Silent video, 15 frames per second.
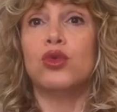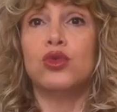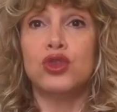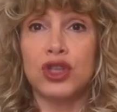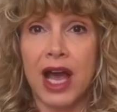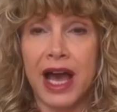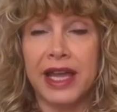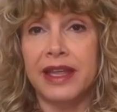
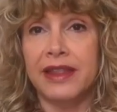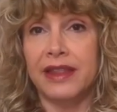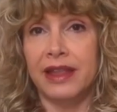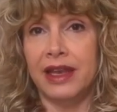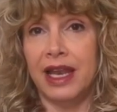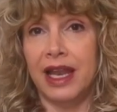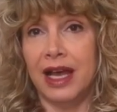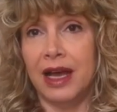cruciale
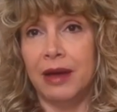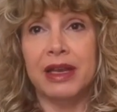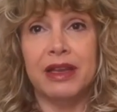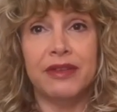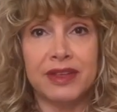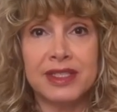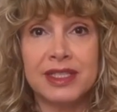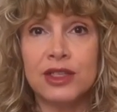nella
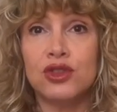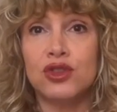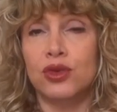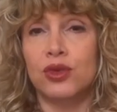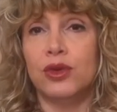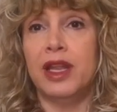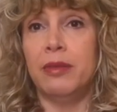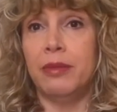
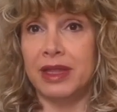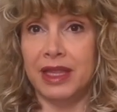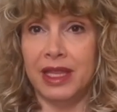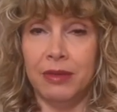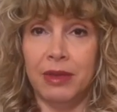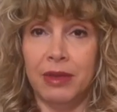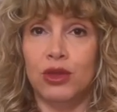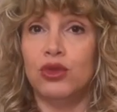manifestazione e nel
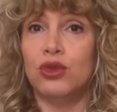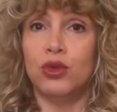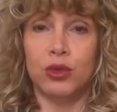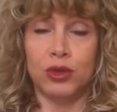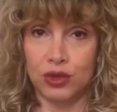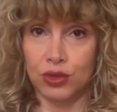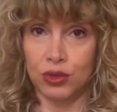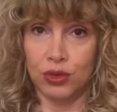mantenimento di
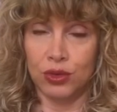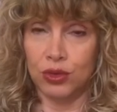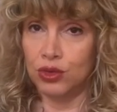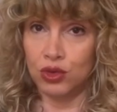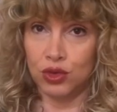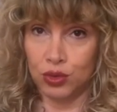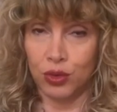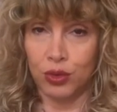questo
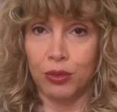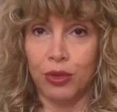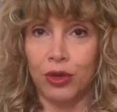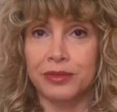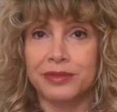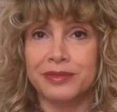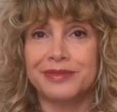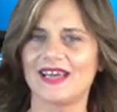disturbo.